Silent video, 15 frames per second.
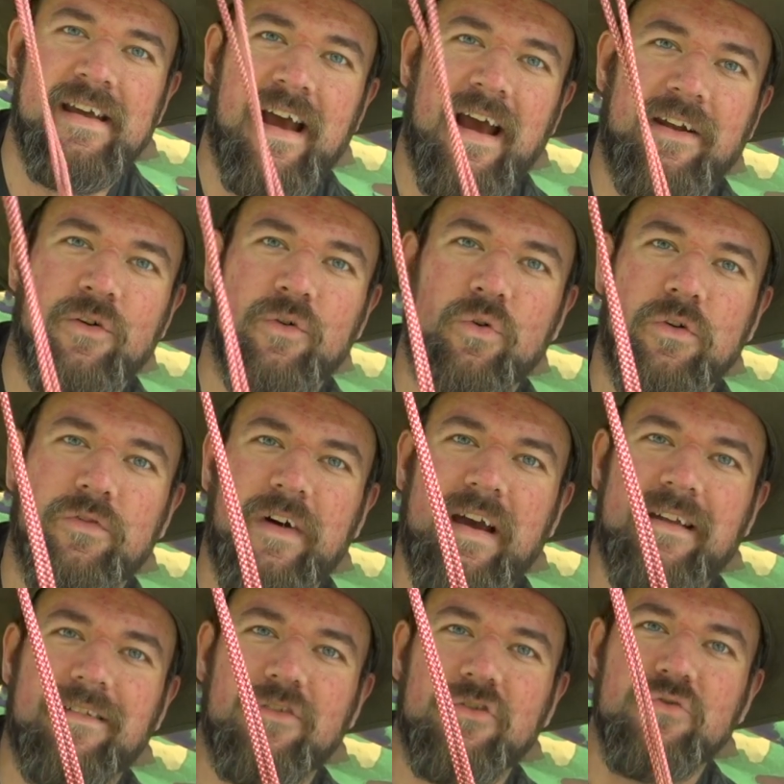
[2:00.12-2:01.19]
eine
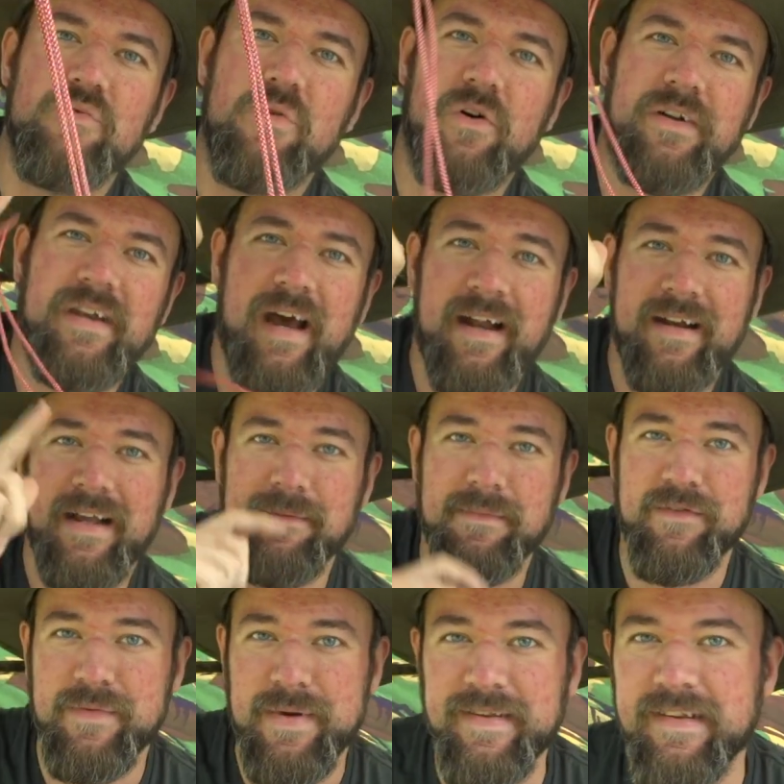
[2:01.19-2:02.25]
rot-weiße Schnur und daran kann
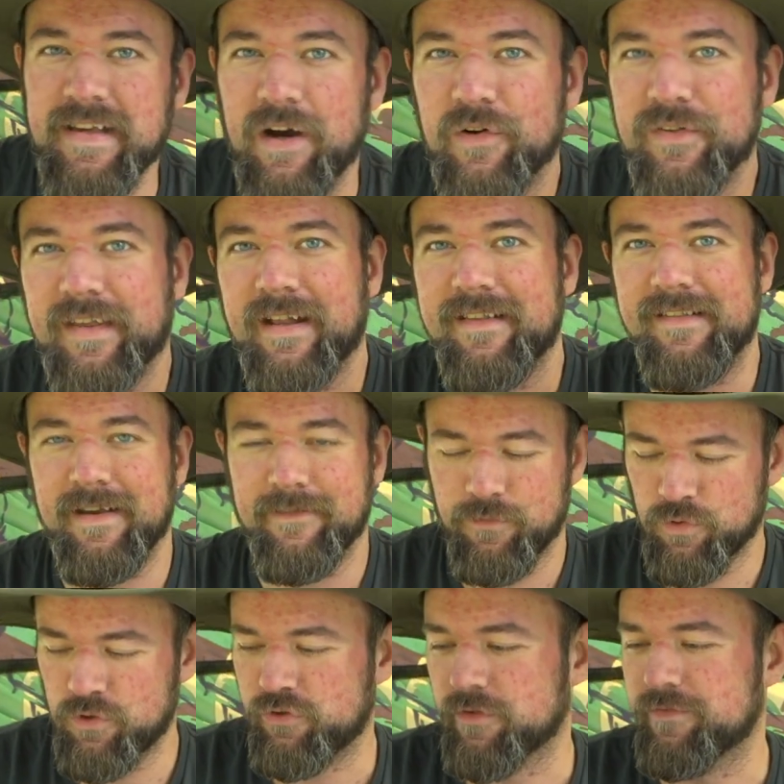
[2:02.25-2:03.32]
man, wenn man sich auskennt, sehr
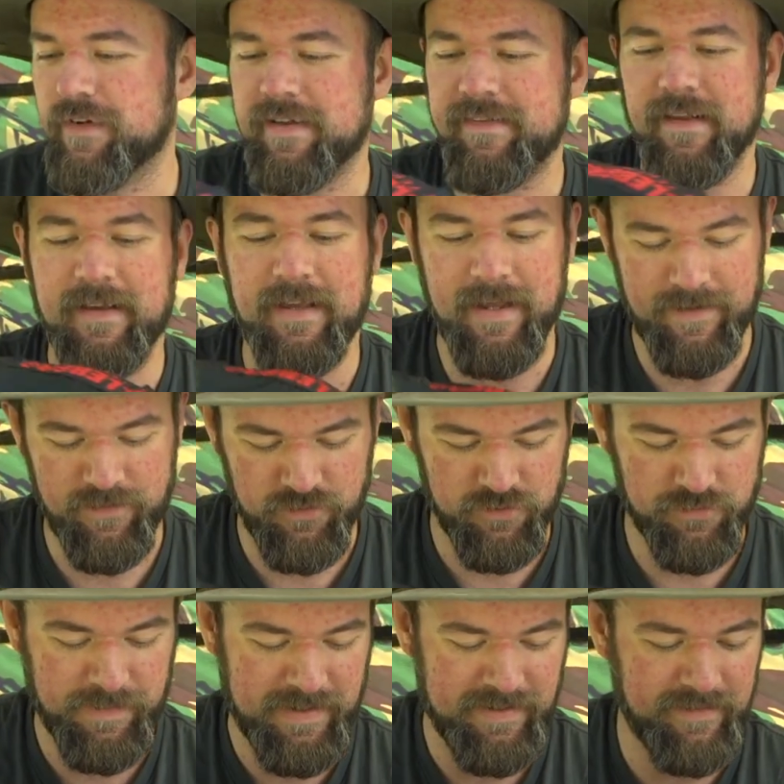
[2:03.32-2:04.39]
wohl schon was erkennen.
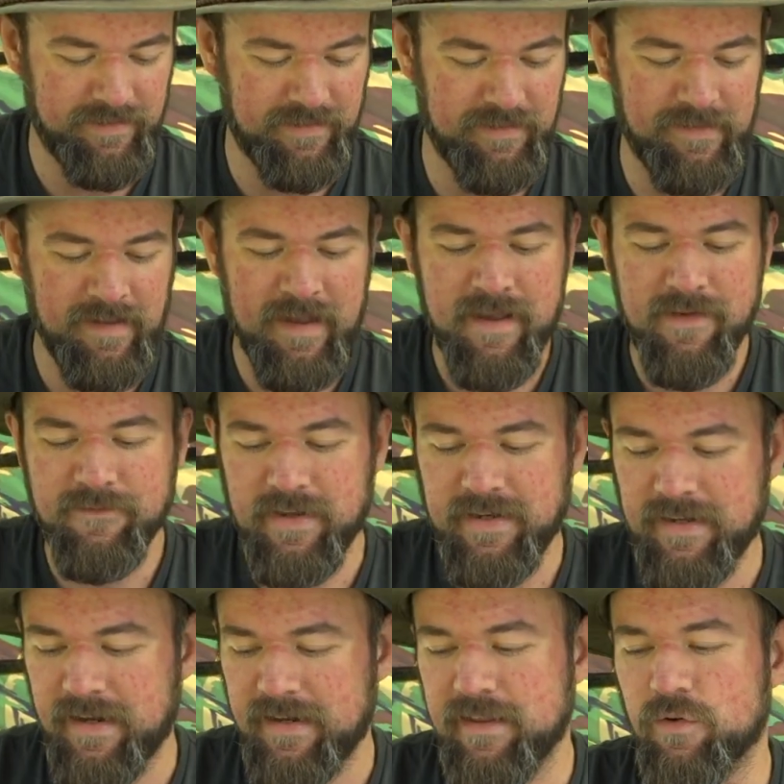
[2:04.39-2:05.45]
Und spätestens,
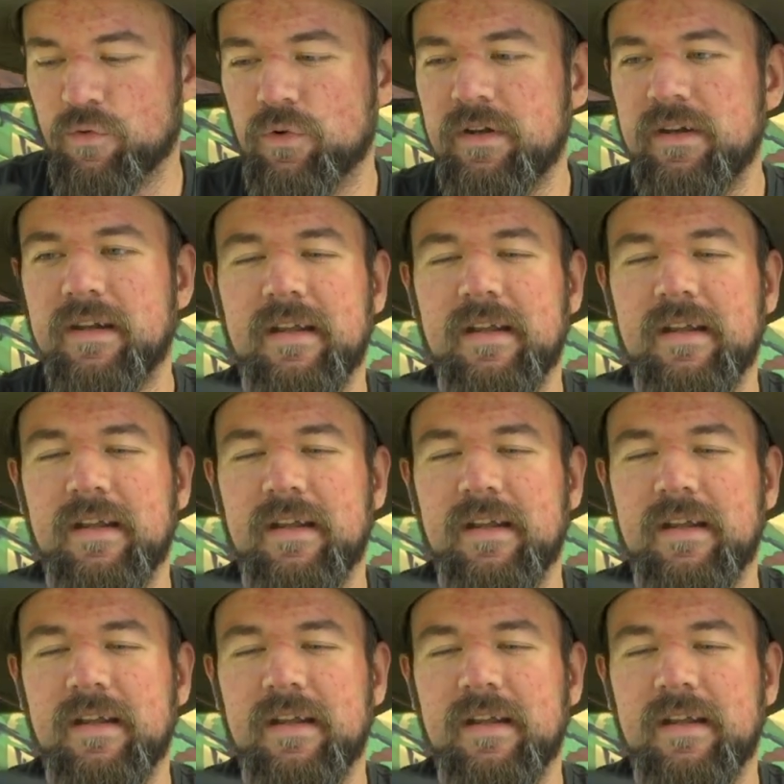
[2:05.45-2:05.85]
wenn dann hier unten